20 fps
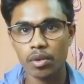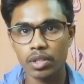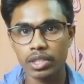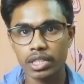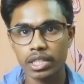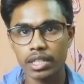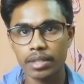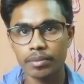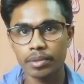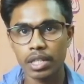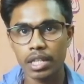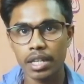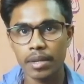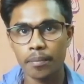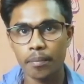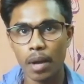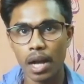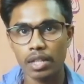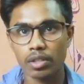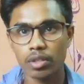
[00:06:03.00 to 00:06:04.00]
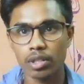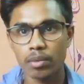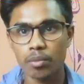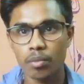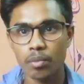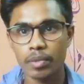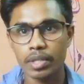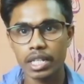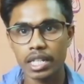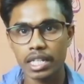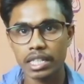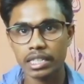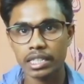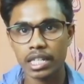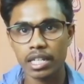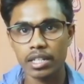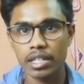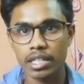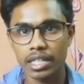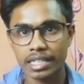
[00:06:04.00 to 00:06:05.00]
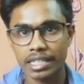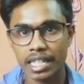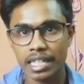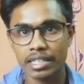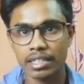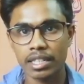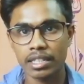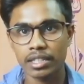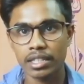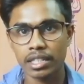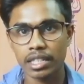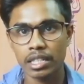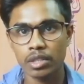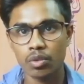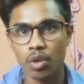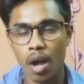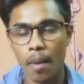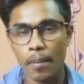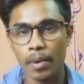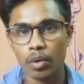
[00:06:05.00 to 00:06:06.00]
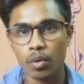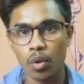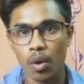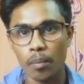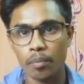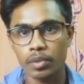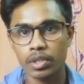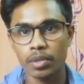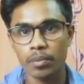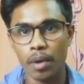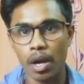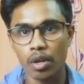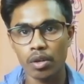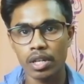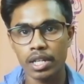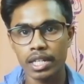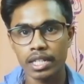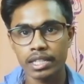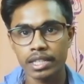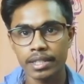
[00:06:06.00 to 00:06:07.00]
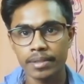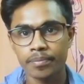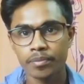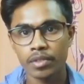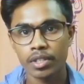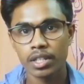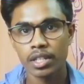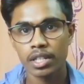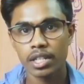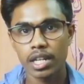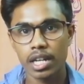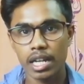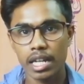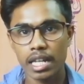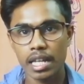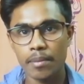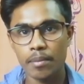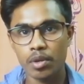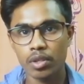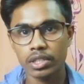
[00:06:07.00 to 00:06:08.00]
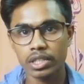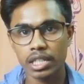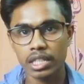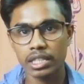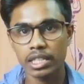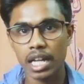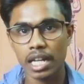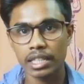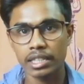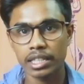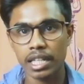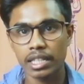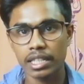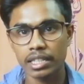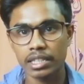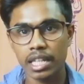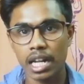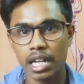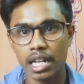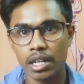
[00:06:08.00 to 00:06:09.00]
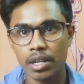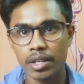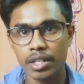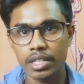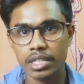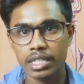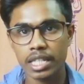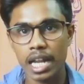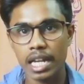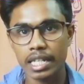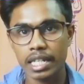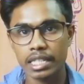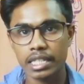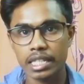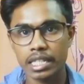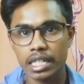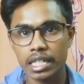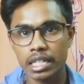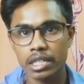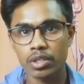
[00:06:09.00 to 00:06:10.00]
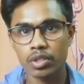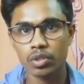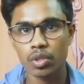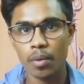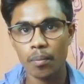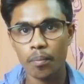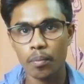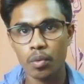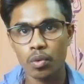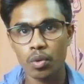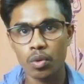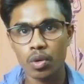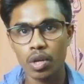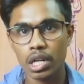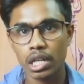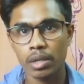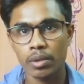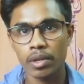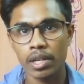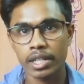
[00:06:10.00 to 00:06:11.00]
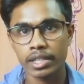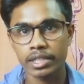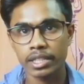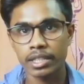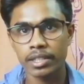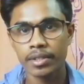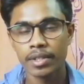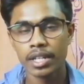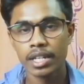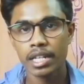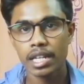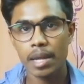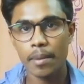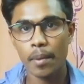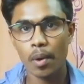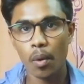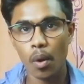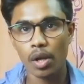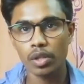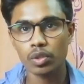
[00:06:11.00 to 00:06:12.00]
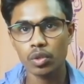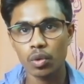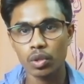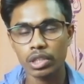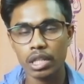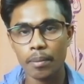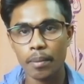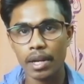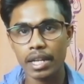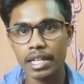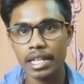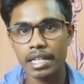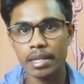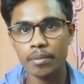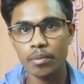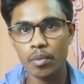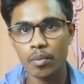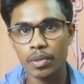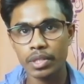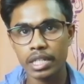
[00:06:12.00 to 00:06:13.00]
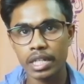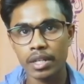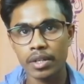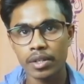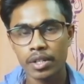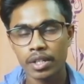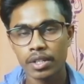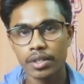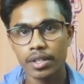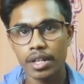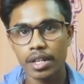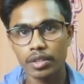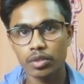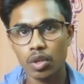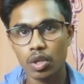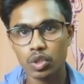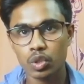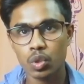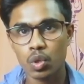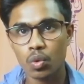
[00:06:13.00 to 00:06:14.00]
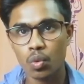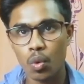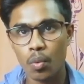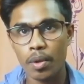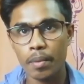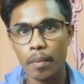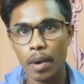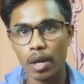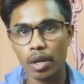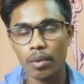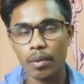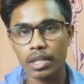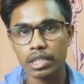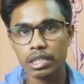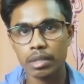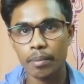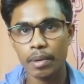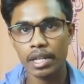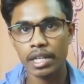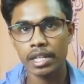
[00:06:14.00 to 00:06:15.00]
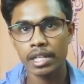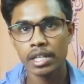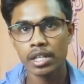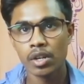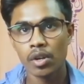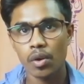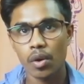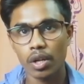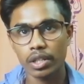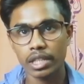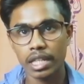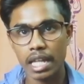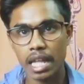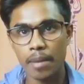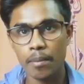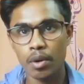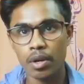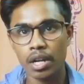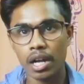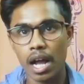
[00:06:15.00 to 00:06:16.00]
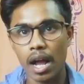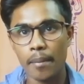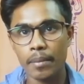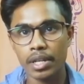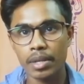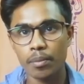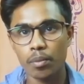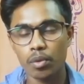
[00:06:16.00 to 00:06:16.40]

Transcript: হয়েছে যে পাসওয়ার্ড মুভির এক্সট্রা স্টারটা কিন্তু আমার সবচেয়ে ভালো লেগেছে এবং যে তাদের দাঁড়ানোর স্টাইলটা সেটা কিন্তু সম্পূর্ণ রকম লাগছে এবং হয়তো হতে পারে এই মুভিটা দর্শক খুবই ভালোবাসতে পারে হয়তো এবং আমি